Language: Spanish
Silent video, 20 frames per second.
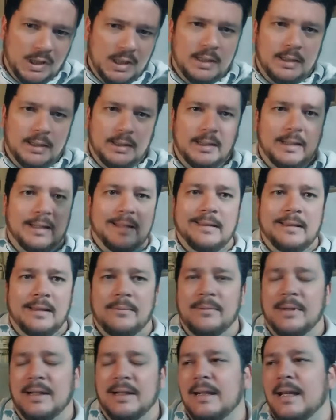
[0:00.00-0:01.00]
y
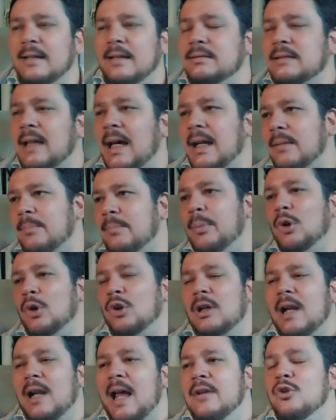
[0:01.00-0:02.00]
debería estar por
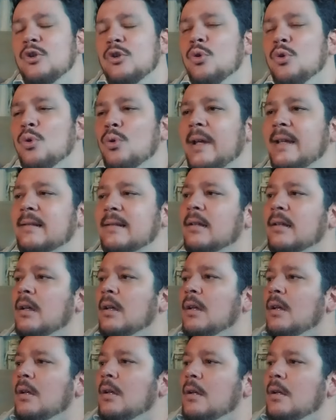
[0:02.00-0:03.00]
las nubes.
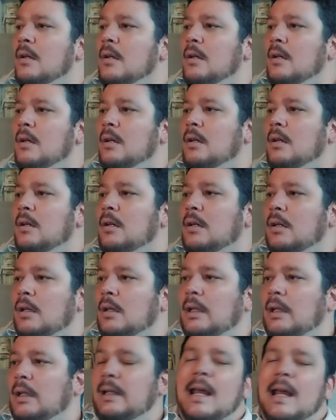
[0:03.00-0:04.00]

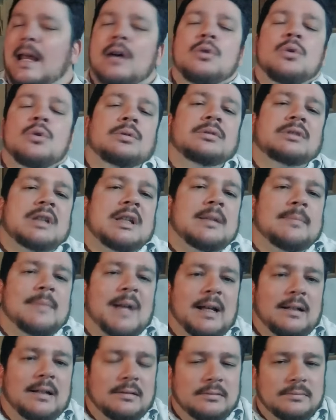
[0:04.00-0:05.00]
Y la
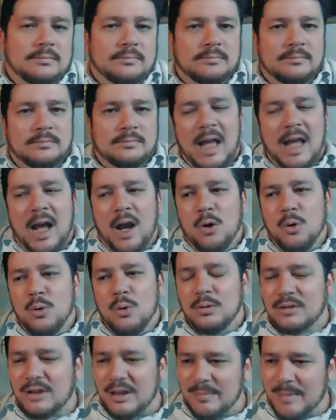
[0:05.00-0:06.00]
última, la
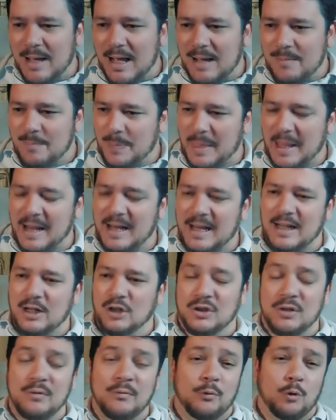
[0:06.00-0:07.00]
última es que
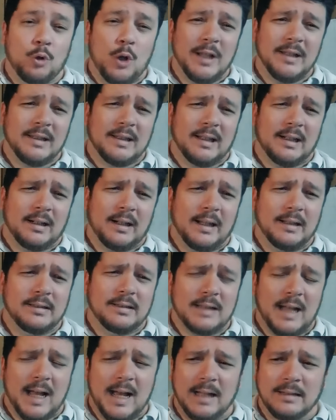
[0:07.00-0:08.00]
los influencers que
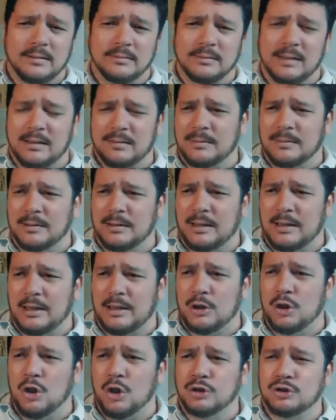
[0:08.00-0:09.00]
están, eh,
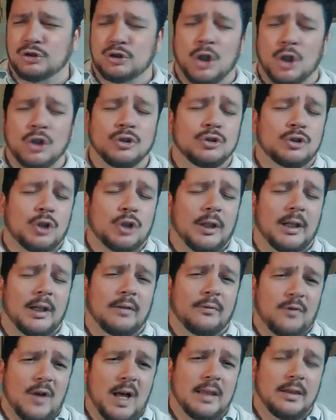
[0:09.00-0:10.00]
los tontos del
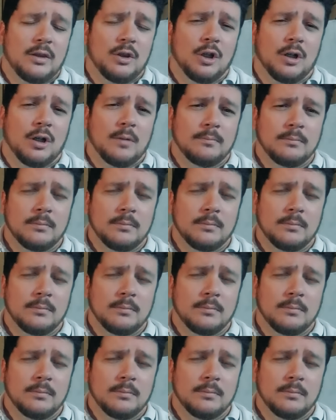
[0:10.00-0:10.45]
fandom,